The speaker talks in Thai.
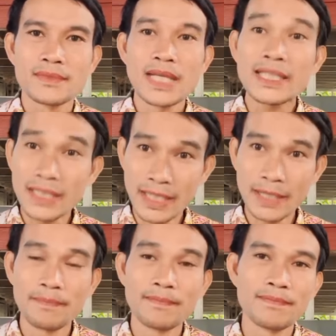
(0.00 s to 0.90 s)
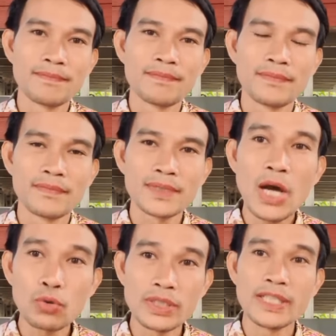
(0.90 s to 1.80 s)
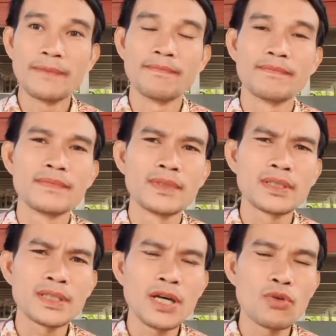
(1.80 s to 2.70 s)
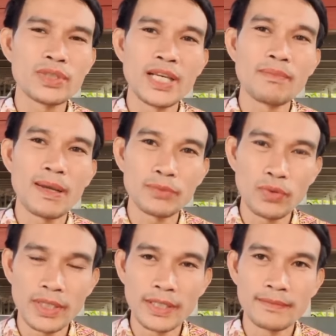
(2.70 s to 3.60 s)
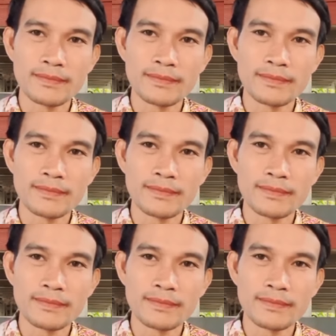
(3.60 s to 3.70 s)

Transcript: ทัดเทียม เท่าเทียม เท่าเทียมกับตัวเอง